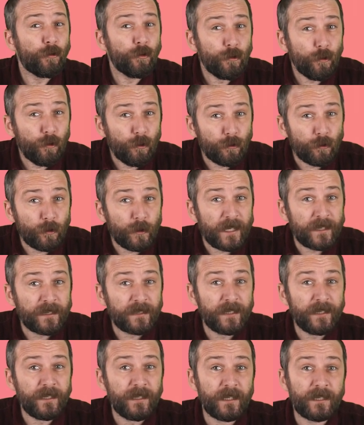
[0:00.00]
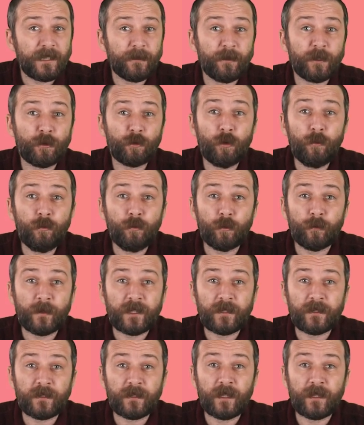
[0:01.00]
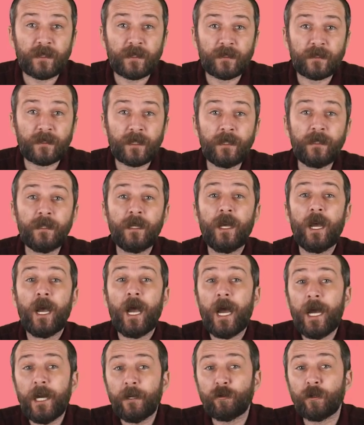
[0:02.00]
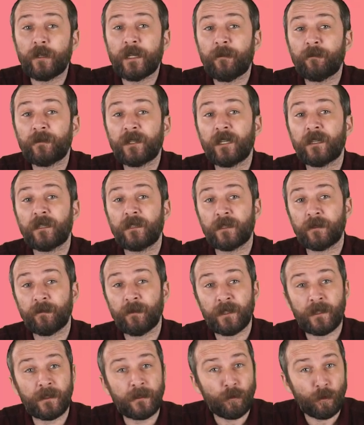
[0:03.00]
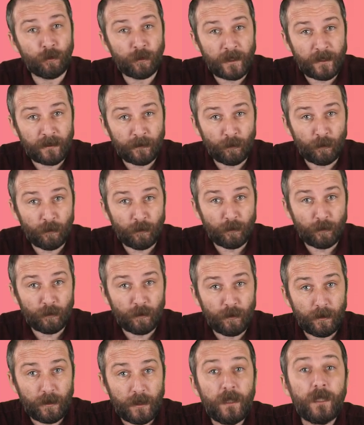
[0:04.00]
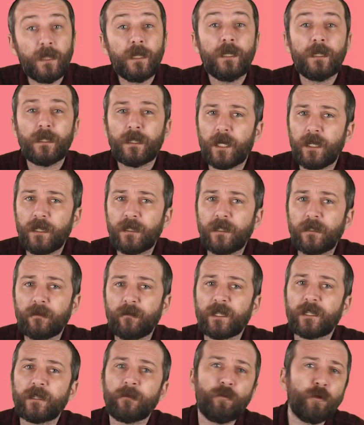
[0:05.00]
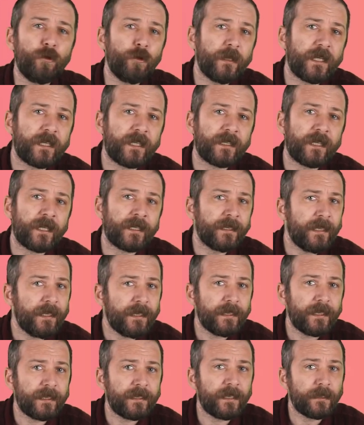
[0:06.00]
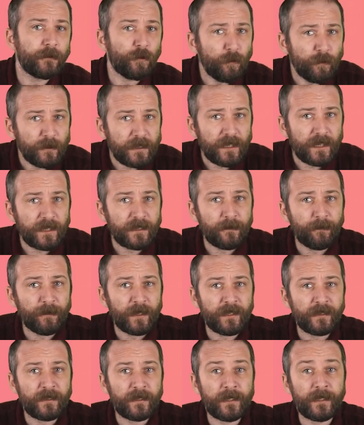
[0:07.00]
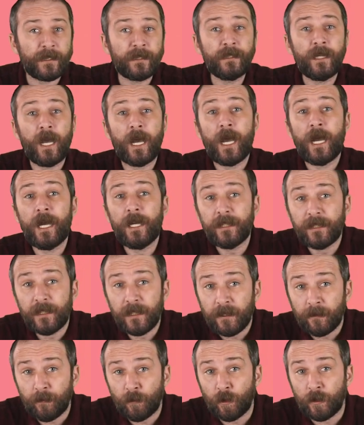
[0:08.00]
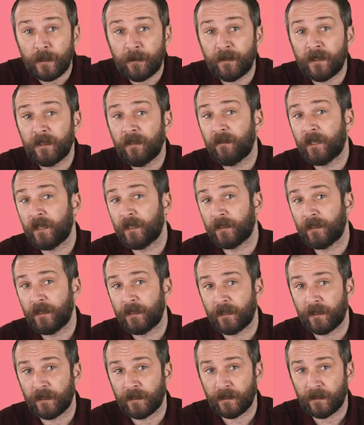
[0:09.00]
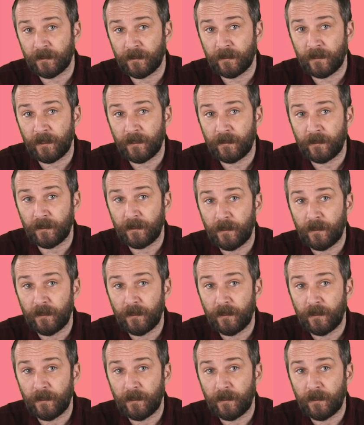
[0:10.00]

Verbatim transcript: ürünü olduğu askeri rejimin son bulmasının ardından her dönem tartışmaların odağında oldu kaldırılması bugüne kadar neredeyse tüm siyasi partilerin her seçim döneminde vaatleri arasındaydı.